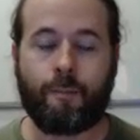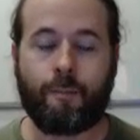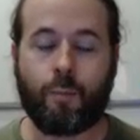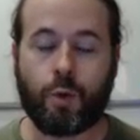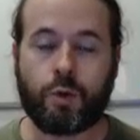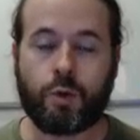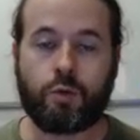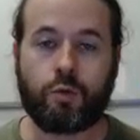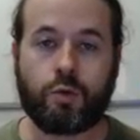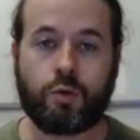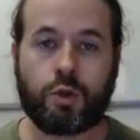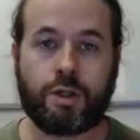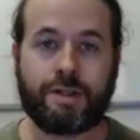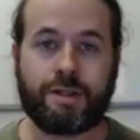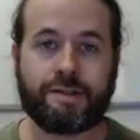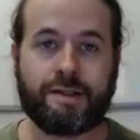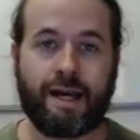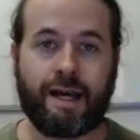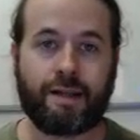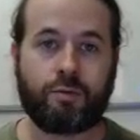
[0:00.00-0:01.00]
muito
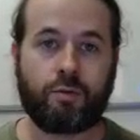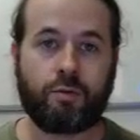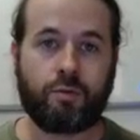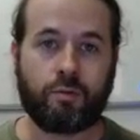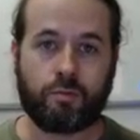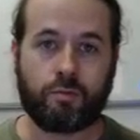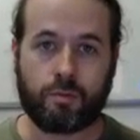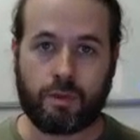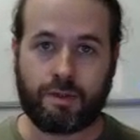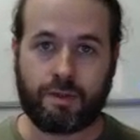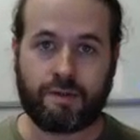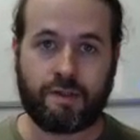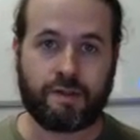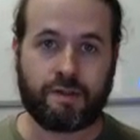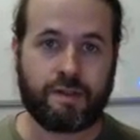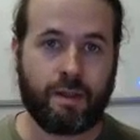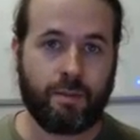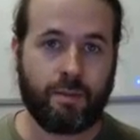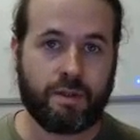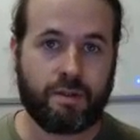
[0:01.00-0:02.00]
utilizado em
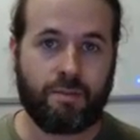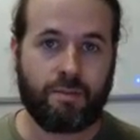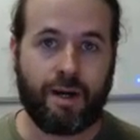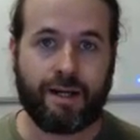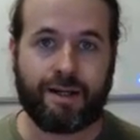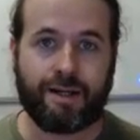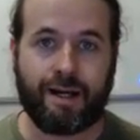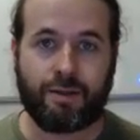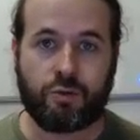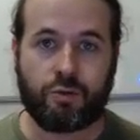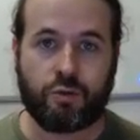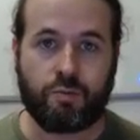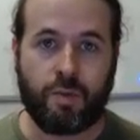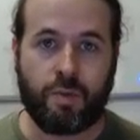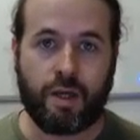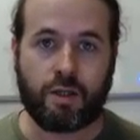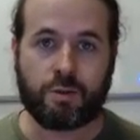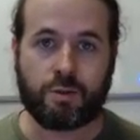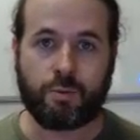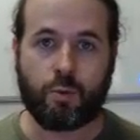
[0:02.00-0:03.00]
sistemas embarcados
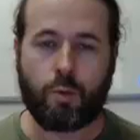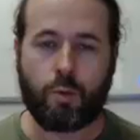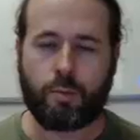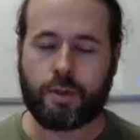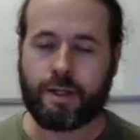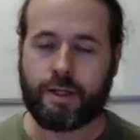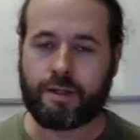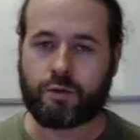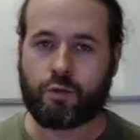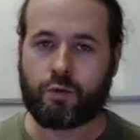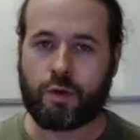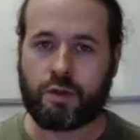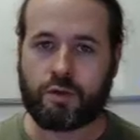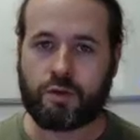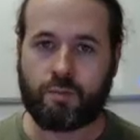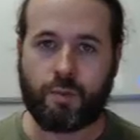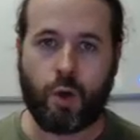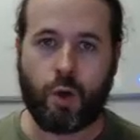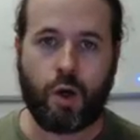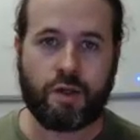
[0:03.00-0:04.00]
mesmo,
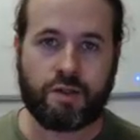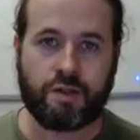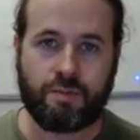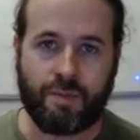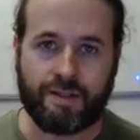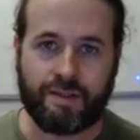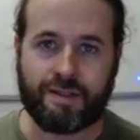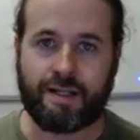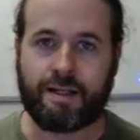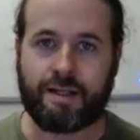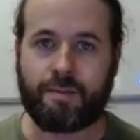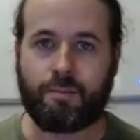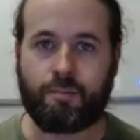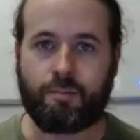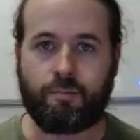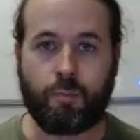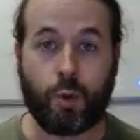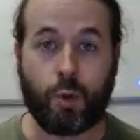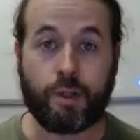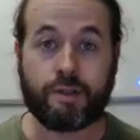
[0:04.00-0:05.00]
comunicações próximas ali,
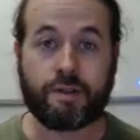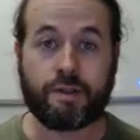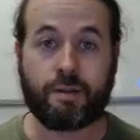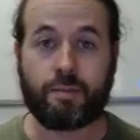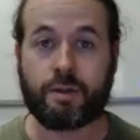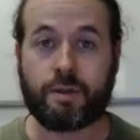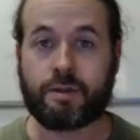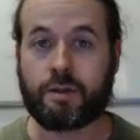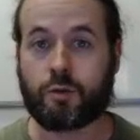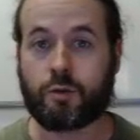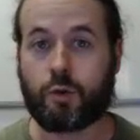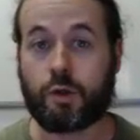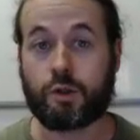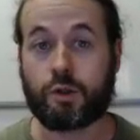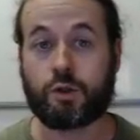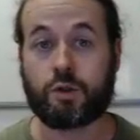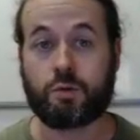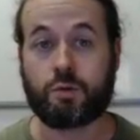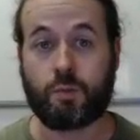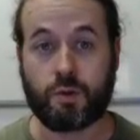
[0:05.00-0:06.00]
por exemplo, entre
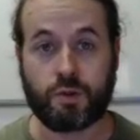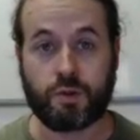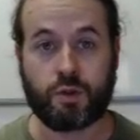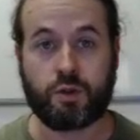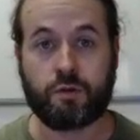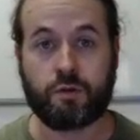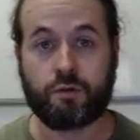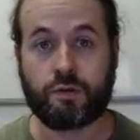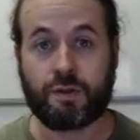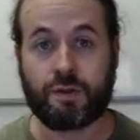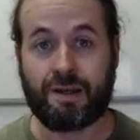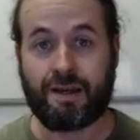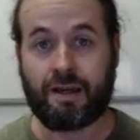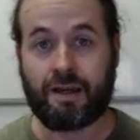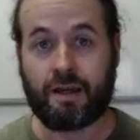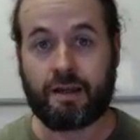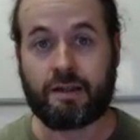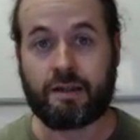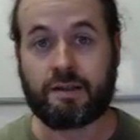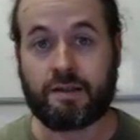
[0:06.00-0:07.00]
dois dispositivos
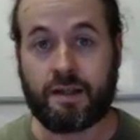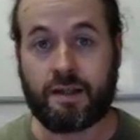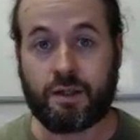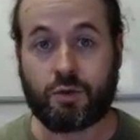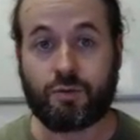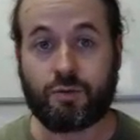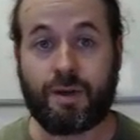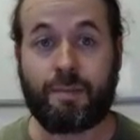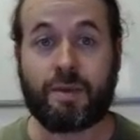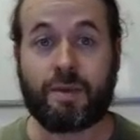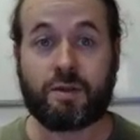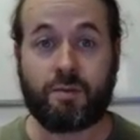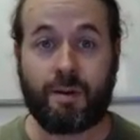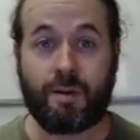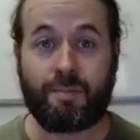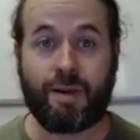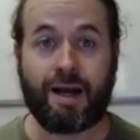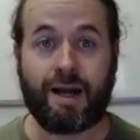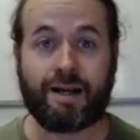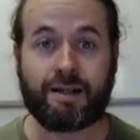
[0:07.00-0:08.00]
que estejam na mesma
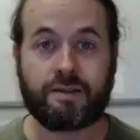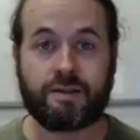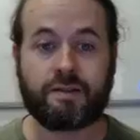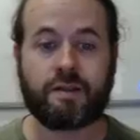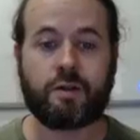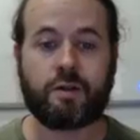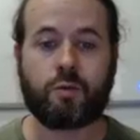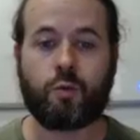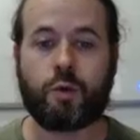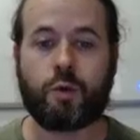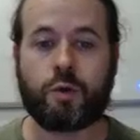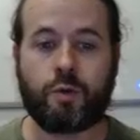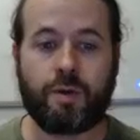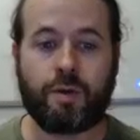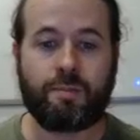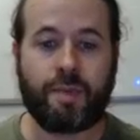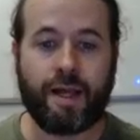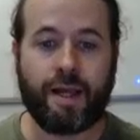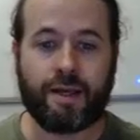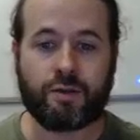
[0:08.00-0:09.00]
placa de circuito
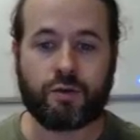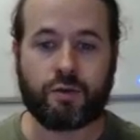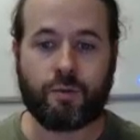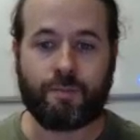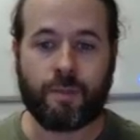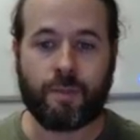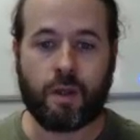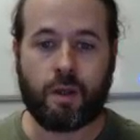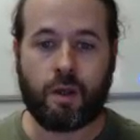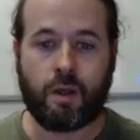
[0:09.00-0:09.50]
impresso.